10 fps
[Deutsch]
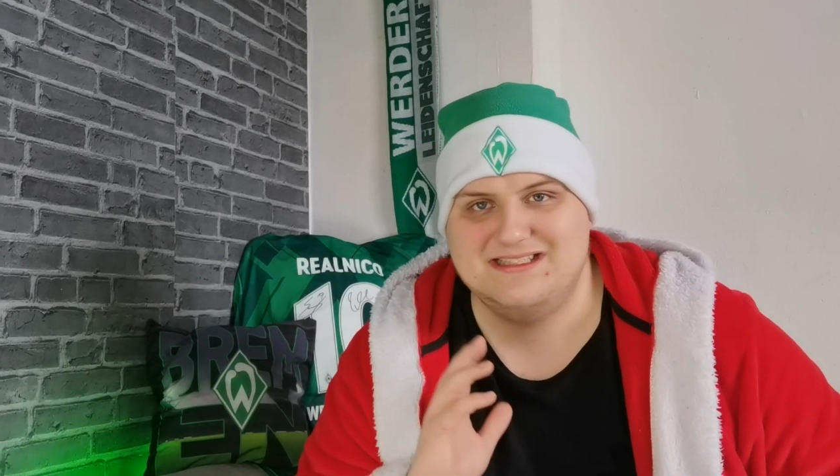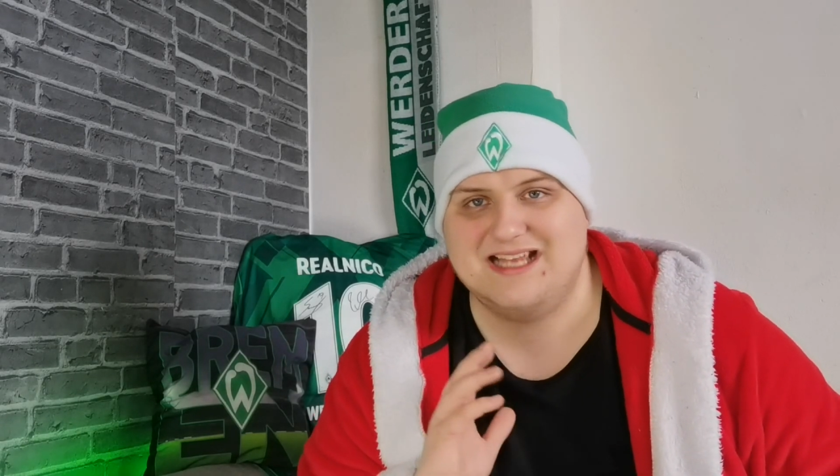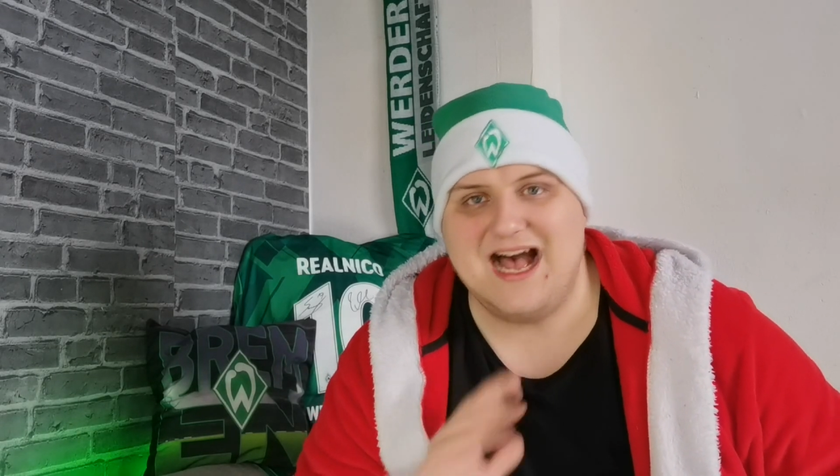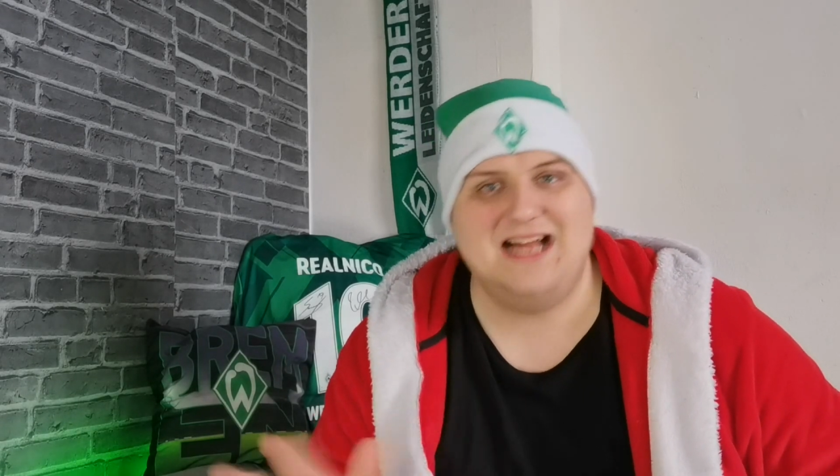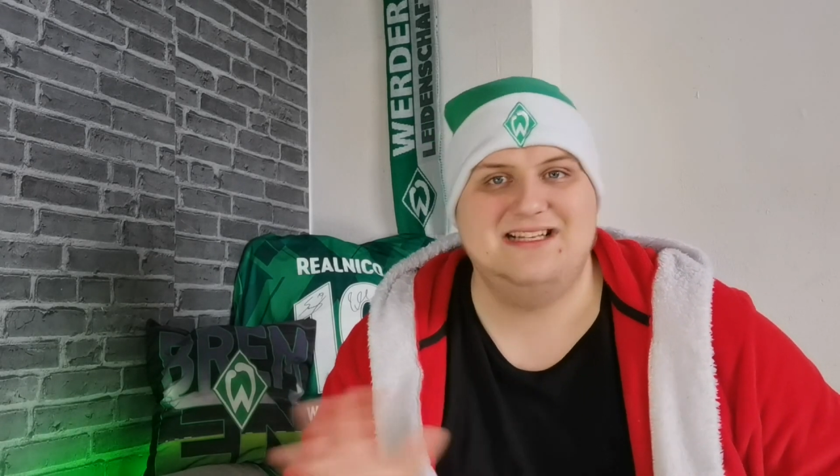
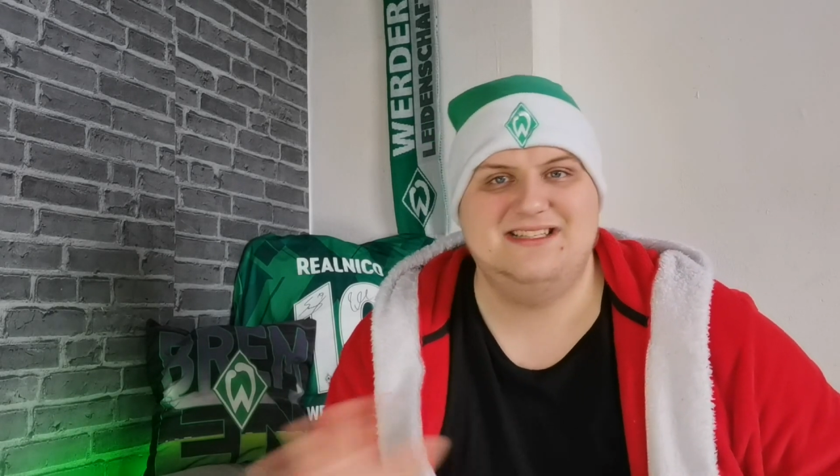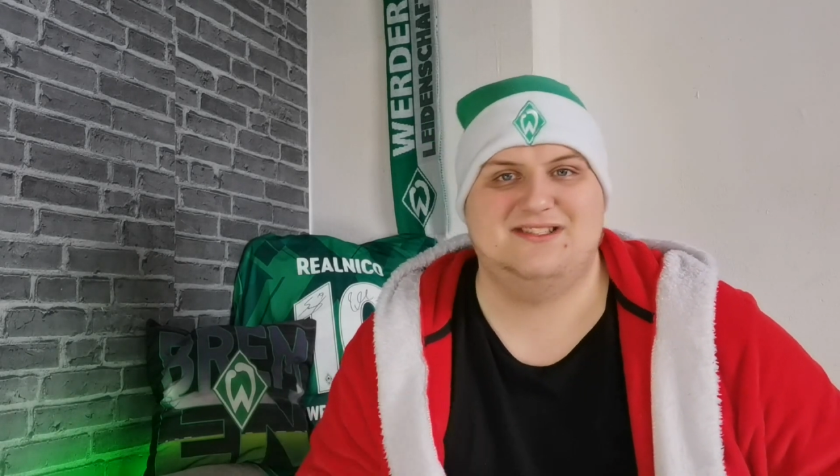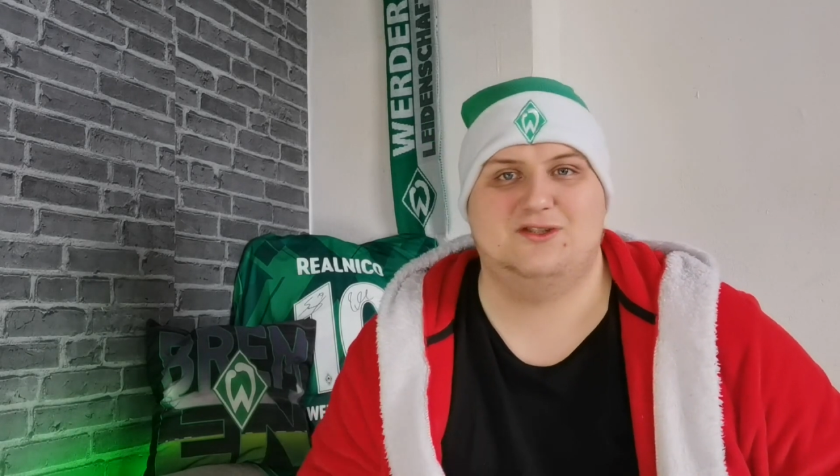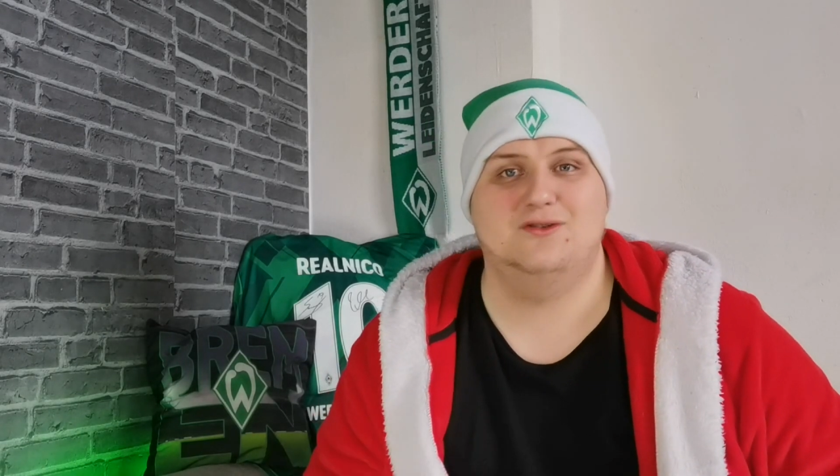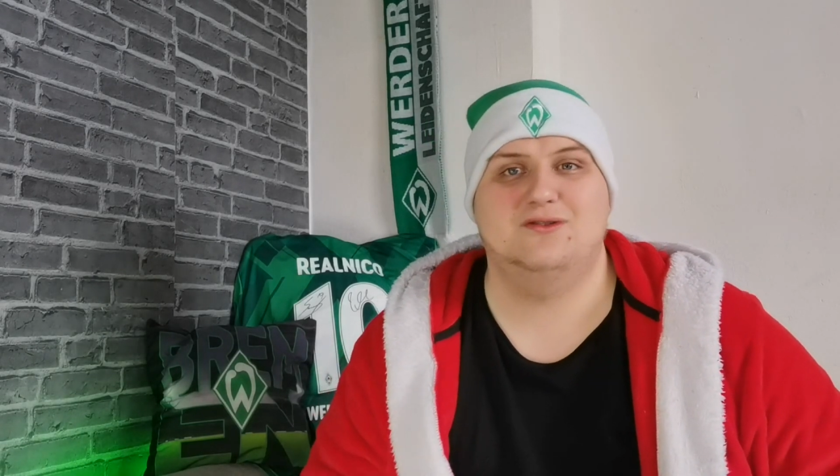gar
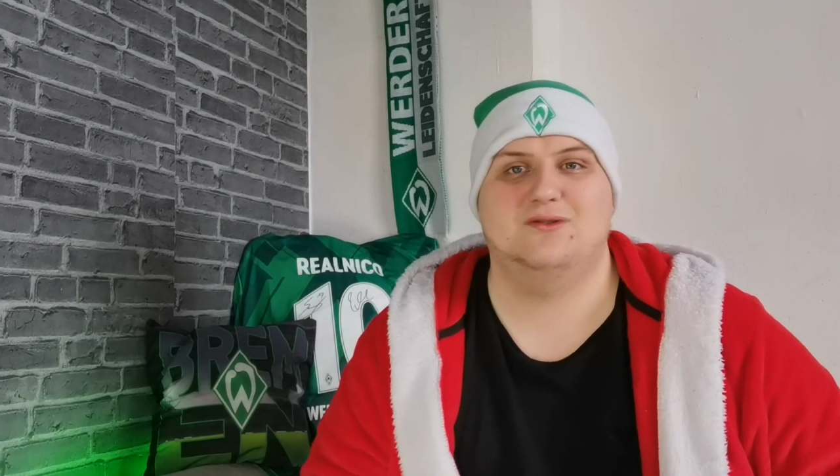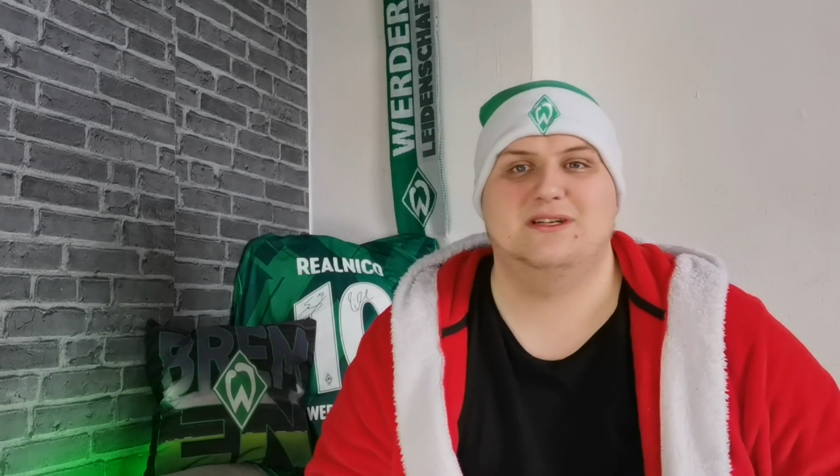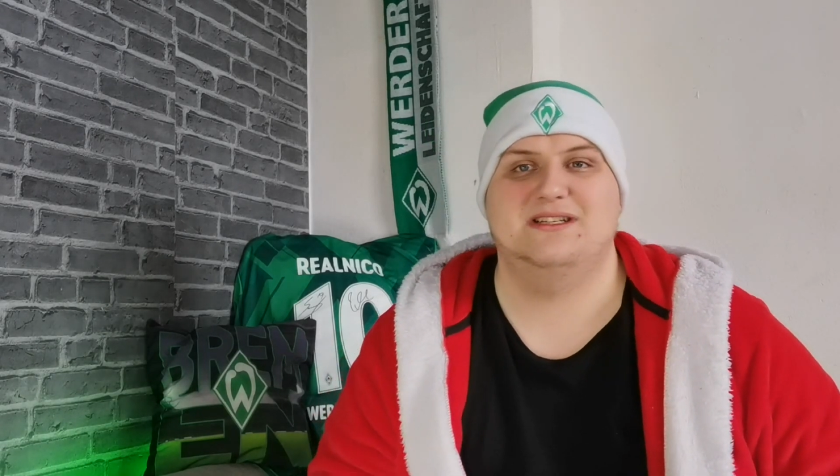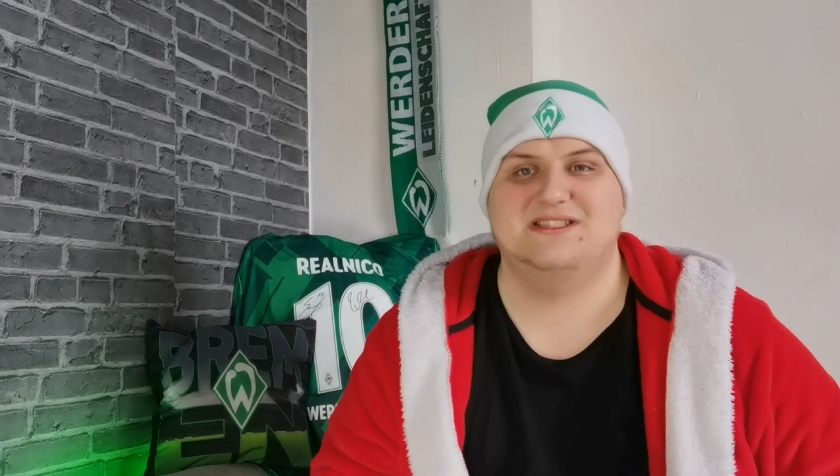nichts schön zu reden.